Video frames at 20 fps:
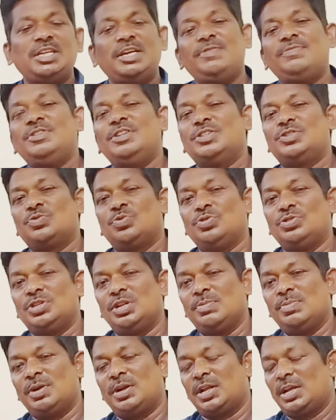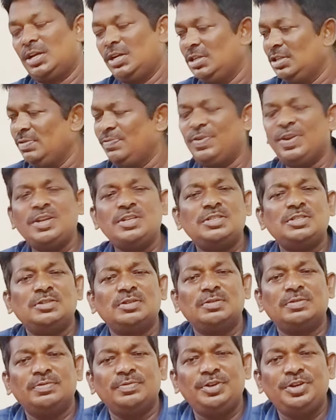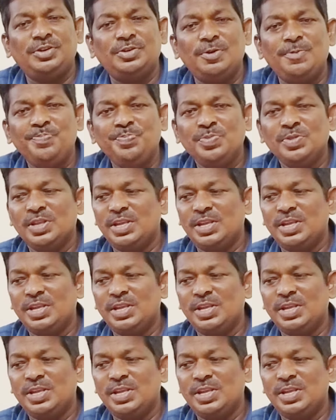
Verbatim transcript: సేవ్ చేసుకోవచ్చు అనమాట ఇది ఫ్రెండ్స్ వీడియో